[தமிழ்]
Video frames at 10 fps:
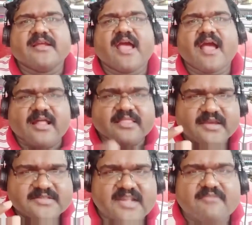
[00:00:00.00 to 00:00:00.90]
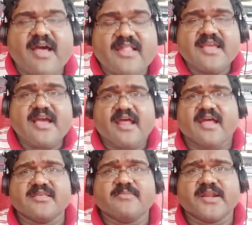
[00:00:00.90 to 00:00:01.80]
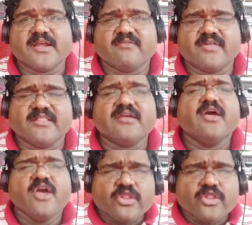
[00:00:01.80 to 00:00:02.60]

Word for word: இருக்கிற அந்த சர்வாதிகார அதிபர்கள் வந்து